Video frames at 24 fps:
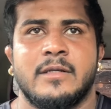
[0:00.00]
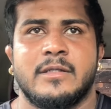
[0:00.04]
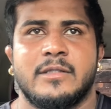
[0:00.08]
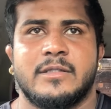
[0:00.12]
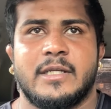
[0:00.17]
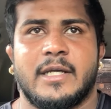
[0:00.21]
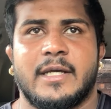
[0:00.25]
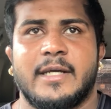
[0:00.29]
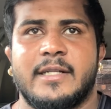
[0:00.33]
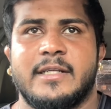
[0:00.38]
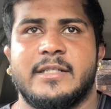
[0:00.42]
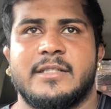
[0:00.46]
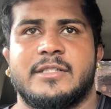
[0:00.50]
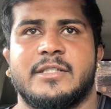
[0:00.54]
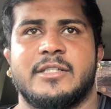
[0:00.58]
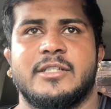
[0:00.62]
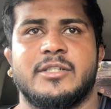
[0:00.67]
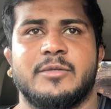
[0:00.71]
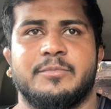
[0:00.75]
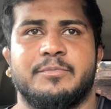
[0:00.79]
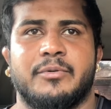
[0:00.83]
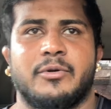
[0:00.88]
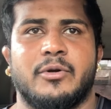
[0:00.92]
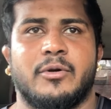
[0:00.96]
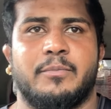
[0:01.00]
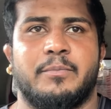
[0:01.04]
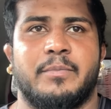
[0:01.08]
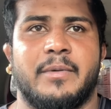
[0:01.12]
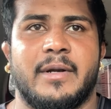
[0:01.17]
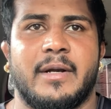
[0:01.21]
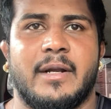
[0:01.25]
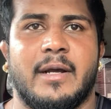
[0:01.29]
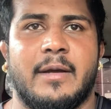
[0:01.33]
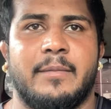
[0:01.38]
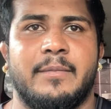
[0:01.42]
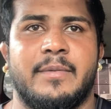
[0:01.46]
सारी चीज़ प्रॉपर
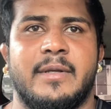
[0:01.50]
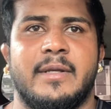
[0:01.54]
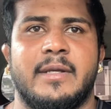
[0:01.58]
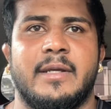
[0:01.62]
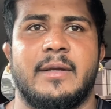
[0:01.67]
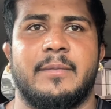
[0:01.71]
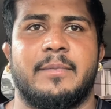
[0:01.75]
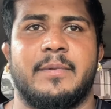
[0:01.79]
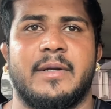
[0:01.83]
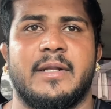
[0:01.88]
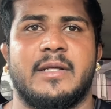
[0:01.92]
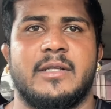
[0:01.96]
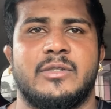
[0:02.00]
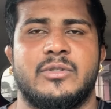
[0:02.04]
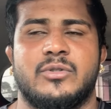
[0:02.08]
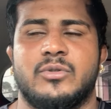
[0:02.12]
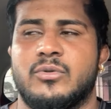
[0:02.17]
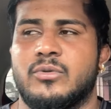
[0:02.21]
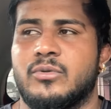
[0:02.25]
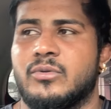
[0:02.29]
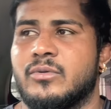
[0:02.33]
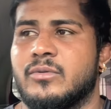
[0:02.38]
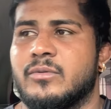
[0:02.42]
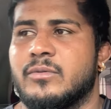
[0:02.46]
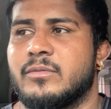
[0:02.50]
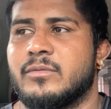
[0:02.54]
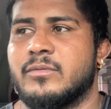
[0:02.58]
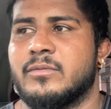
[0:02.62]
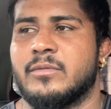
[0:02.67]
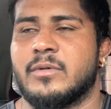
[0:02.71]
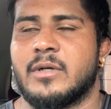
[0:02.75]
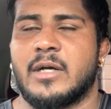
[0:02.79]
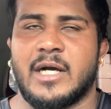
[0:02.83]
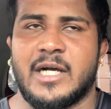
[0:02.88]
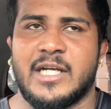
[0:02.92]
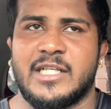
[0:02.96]
अभी अपने जो
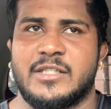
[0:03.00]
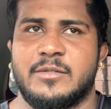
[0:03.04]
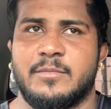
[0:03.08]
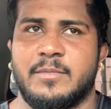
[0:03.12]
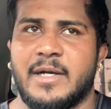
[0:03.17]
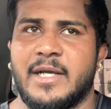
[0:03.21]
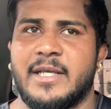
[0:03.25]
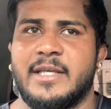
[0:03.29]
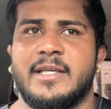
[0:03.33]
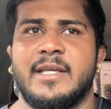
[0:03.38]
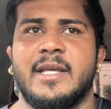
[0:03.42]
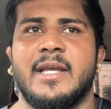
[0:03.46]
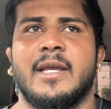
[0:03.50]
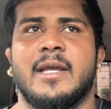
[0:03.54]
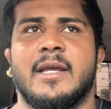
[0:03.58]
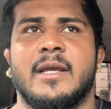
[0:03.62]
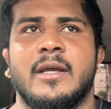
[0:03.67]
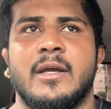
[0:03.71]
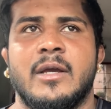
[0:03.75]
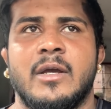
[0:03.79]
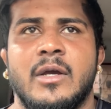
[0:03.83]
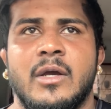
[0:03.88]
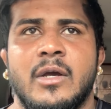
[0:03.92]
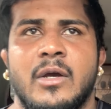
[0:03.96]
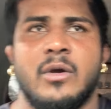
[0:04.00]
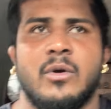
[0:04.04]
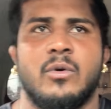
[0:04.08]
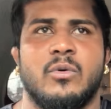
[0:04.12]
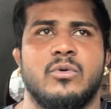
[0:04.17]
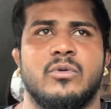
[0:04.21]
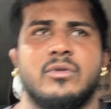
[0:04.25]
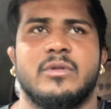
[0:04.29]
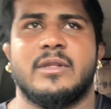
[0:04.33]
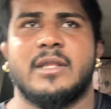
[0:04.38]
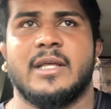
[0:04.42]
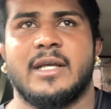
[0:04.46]
खास भाई है
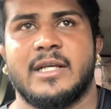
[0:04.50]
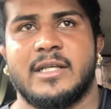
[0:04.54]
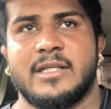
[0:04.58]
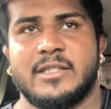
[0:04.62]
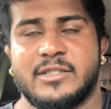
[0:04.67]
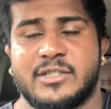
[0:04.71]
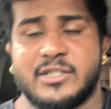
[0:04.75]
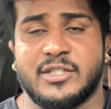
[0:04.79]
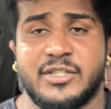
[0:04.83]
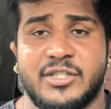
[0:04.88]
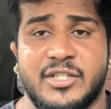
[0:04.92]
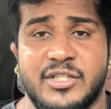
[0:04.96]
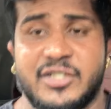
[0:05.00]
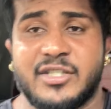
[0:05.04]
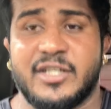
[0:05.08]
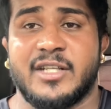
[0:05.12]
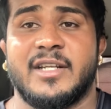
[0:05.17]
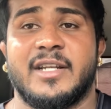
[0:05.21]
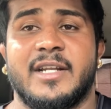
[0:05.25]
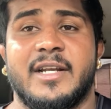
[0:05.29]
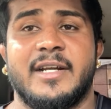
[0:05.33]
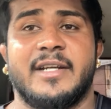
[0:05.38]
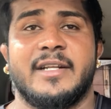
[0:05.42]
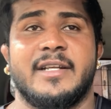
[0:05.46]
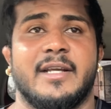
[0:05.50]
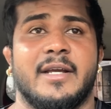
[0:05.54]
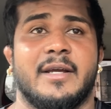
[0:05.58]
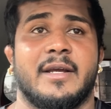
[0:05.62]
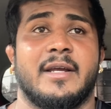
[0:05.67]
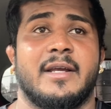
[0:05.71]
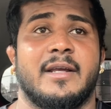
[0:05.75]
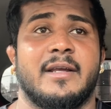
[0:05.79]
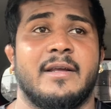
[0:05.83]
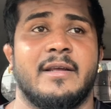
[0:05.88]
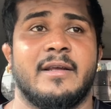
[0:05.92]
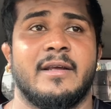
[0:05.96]
उन तय सजेशन लेनी है
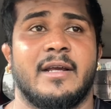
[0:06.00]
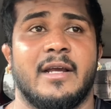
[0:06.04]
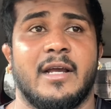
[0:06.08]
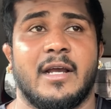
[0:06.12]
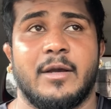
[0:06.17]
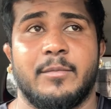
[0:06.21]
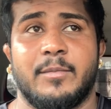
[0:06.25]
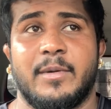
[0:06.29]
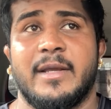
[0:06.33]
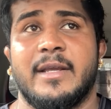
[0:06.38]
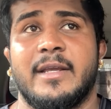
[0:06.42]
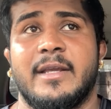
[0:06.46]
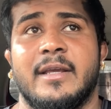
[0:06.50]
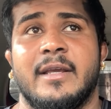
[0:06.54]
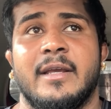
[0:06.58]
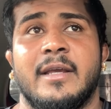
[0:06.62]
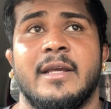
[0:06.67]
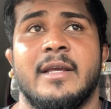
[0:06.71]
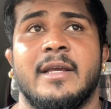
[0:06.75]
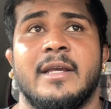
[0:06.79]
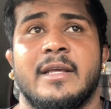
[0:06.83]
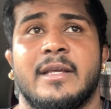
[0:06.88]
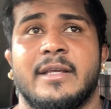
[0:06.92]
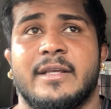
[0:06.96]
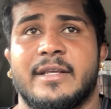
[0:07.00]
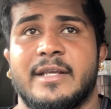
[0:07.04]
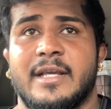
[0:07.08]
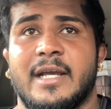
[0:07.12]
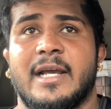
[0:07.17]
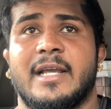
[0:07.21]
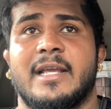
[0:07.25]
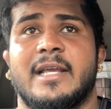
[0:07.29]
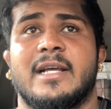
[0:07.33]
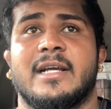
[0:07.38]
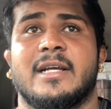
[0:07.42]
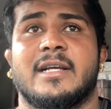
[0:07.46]
अगर भाई क्या
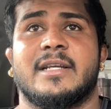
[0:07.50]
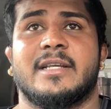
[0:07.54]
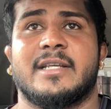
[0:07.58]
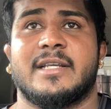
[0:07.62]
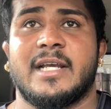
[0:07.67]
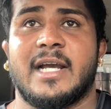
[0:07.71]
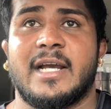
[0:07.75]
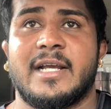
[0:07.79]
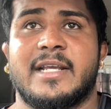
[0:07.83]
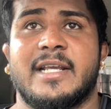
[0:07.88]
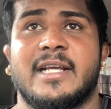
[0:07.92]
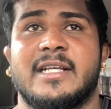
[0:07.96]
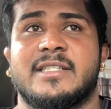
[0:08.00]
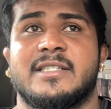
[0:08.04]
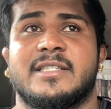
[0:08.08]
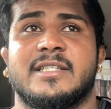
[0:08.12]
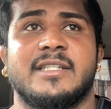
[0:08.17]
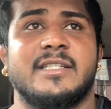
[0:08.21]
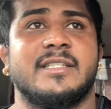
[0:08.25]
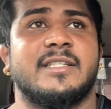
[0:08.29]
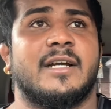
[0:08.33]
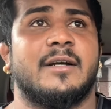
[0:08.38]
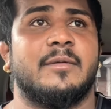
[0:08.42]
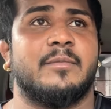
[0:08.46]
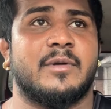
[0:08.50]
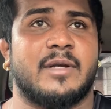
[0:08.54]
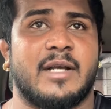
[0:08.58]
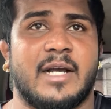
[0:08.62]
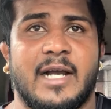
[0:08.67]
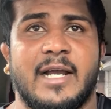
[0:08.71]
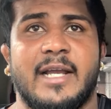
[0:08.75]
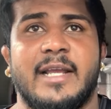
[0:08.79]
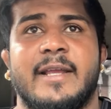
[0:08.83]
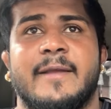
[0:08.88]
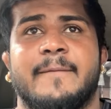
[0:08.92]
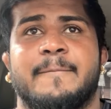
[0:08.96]
या क्या क्या चीज़ हम
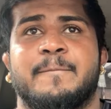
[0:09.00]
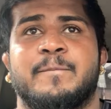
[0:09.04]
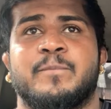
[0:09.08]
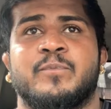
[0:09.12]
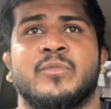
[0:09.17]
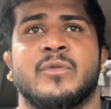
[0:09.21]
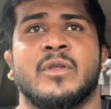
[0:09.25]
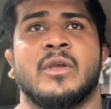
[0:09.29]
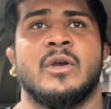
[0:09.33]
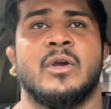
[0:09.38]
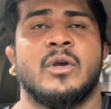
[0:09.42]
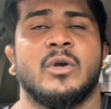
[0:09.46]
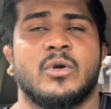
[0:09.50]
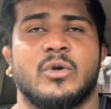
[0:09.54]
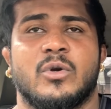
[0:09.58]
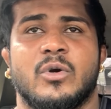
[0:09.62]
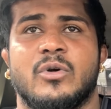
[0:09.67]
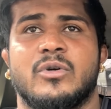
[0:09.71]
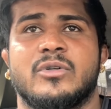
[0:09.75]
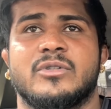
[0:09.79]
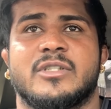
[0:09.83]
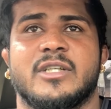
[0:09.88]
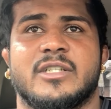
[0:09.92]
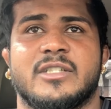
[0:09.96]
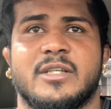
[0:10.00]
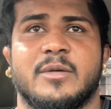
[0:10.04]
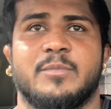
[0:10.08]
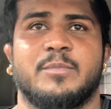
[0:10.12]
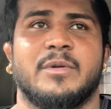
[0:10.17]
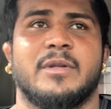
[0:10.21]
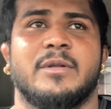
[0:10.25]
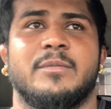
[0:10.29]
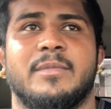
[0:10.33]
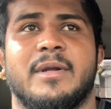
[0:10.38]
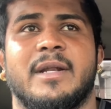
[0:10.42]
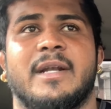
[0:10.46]
खाएं कौन सा
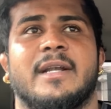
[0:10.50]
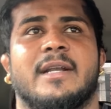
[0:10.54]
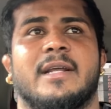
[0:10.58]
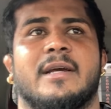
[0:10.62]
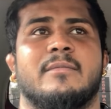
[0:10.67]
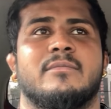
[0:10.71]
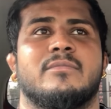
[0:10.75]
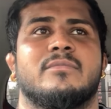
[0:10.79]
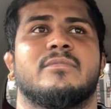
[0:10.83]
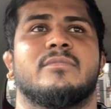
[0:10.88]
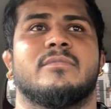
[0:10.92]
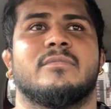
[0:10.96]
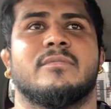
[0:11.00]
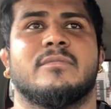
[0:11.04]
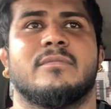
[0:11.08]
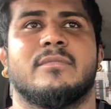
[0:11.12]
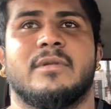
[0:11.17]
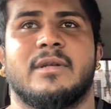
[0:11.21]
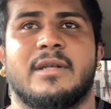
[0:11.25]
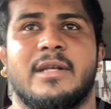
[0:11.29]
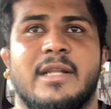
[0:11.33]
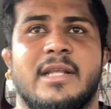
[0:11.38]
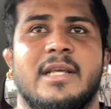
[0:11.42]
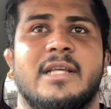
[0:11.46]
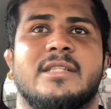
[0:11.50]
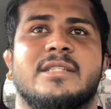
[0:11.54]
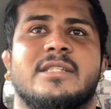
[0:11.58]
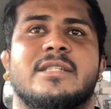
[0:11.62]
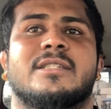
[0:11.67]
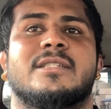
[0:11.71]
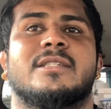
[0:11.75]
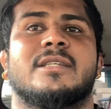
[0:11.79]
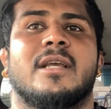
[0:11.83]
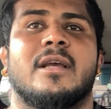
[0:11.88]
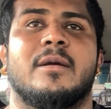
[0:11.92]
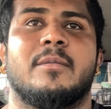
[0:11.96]
सप्लीमेंट हम ले
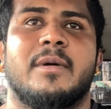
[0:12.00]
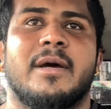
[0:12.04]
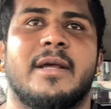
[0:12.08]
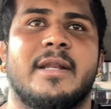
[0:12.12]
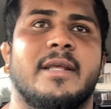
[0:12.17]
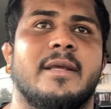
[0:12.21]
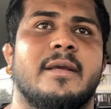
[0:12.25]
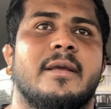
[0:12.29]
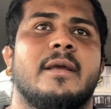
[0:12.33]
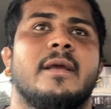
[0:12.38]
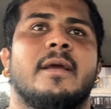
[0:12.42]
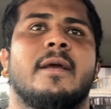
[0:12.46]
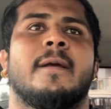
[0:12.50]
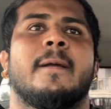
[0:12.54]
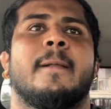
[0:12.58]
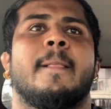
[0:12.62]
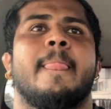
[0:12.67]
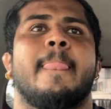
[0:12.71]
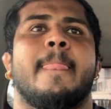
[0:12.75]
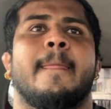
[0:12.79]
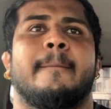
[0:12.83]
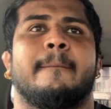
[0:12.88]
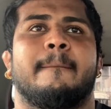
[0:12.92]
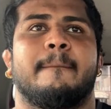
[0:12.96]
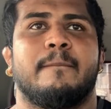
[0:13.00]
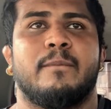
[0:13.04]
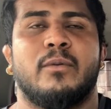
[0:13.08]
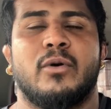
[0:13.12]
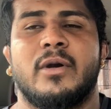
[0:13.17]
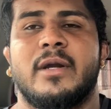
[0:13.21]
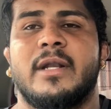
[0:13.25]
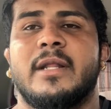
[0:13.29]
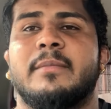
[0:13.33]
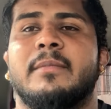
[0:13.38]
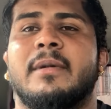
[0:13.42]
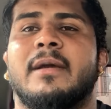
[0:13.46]
जिससे हमारी
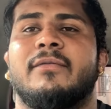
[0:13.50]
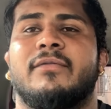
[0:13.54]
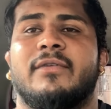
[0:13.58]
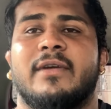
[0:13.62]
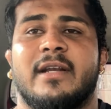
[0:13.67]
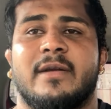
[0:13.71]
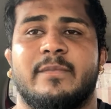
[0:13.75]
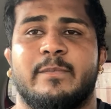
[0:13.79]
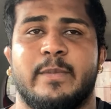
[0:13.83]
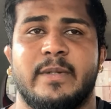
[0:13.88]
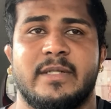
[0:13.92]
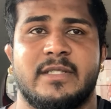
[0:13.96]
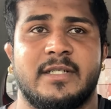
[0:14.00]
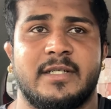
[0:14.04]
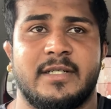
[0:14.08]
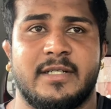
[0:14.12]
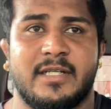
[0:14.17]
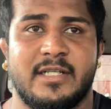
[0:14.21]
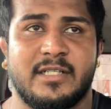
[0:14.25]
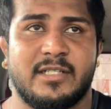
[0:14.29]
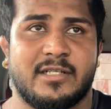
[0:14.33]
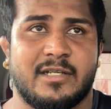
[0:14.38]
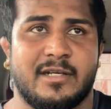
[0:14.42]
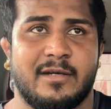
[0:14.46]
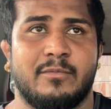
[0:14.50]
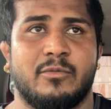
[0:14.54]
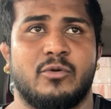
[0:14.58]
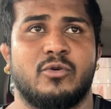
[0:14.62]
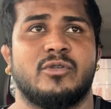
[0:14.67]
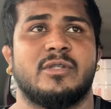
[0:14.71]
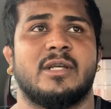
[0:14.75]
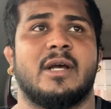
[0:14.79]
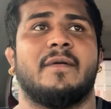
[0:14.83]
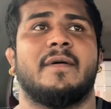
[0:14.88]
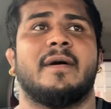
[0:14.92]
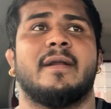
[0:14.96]
बॉडी में फैट परसेंटेज कम हो
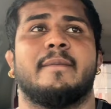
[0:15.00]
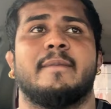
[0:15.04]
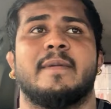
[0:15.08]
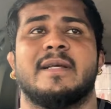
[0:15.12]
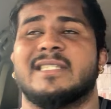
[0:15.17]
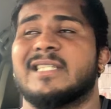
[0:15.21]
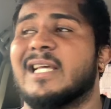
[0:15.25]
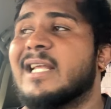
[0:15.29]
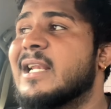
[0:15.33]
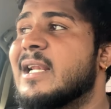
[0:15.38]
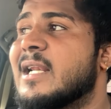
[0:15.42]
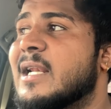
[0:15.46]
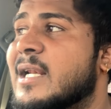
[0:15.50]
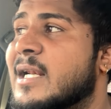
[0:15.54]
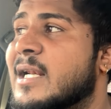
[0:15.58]
जाओ और मसल